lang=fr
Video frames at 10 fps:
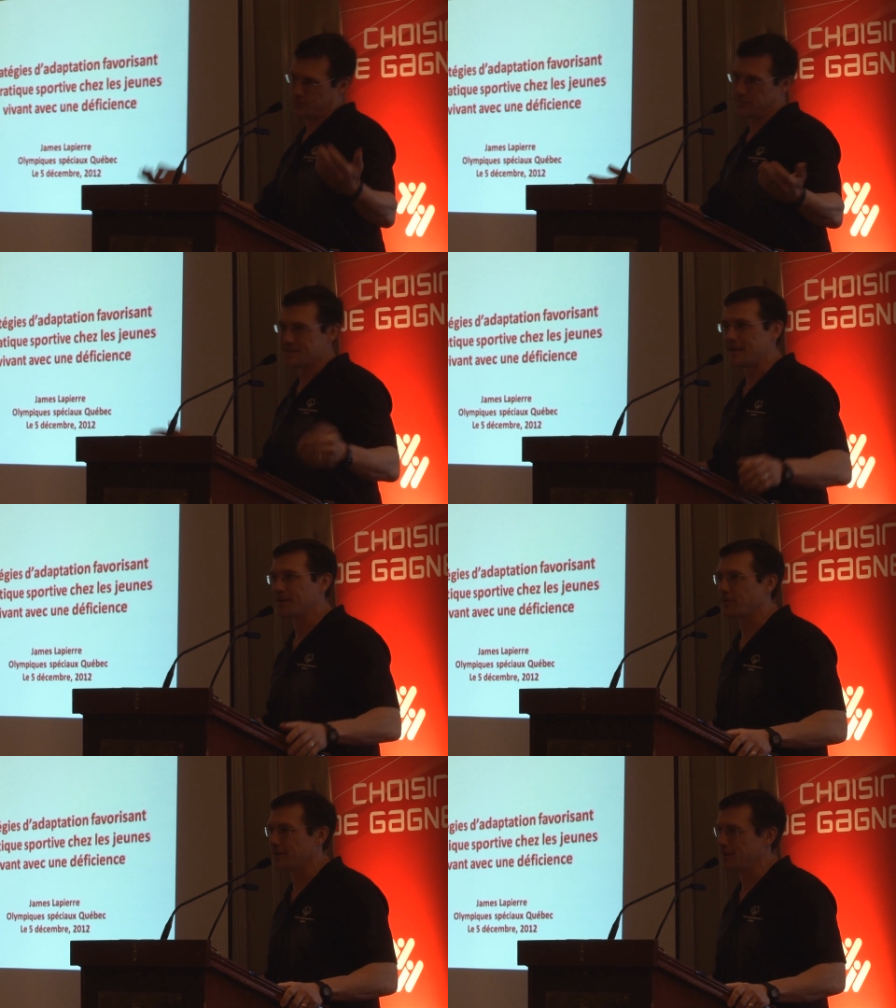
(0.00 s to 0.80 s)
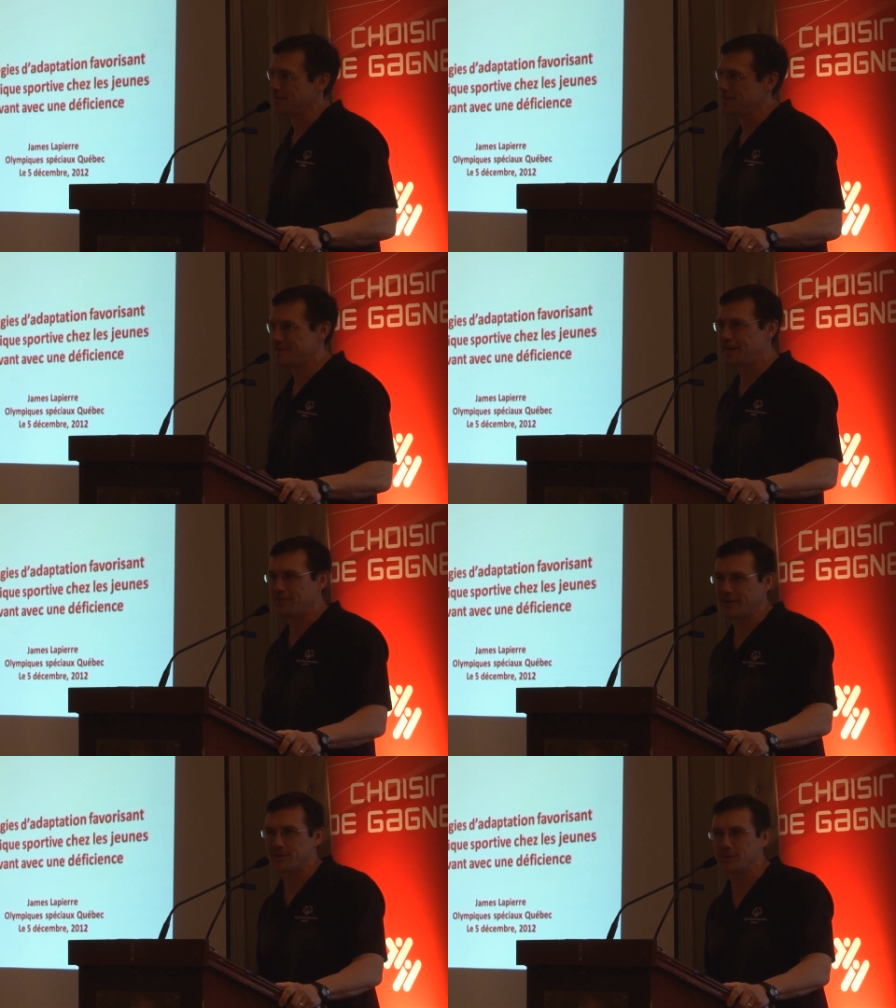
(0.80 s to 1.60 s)
vais être votre ami d'ici la
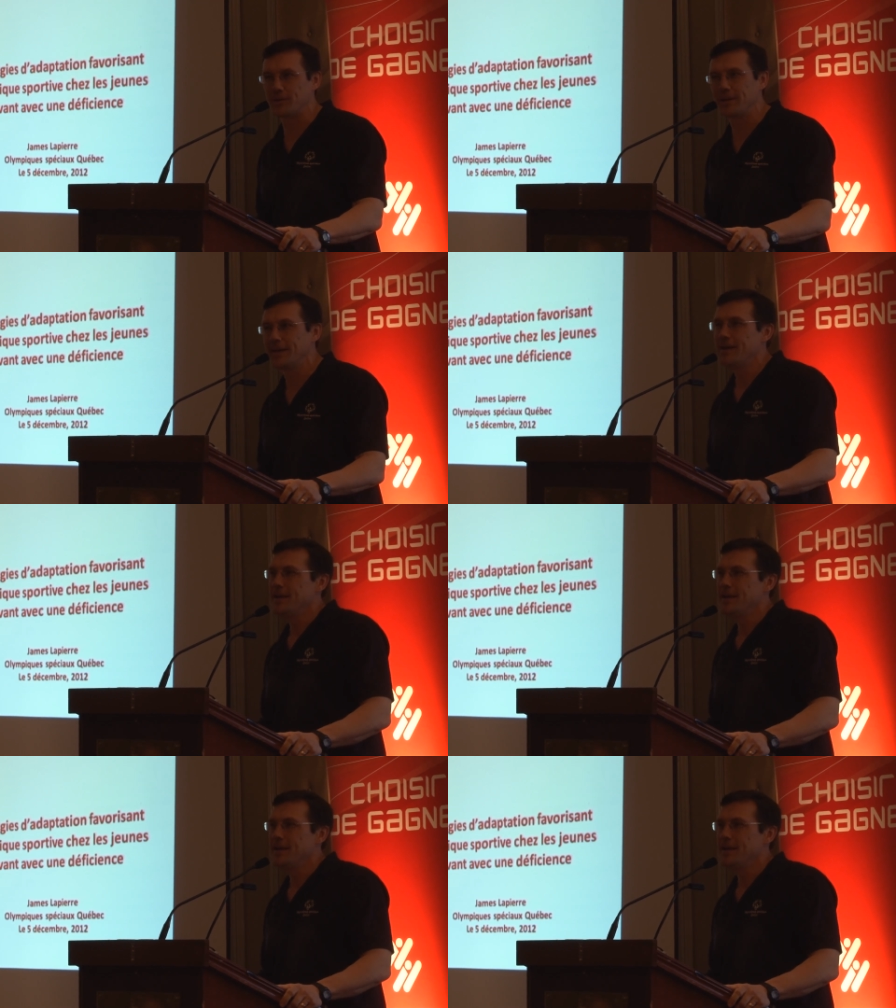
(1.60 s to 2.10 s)
fin de la journée.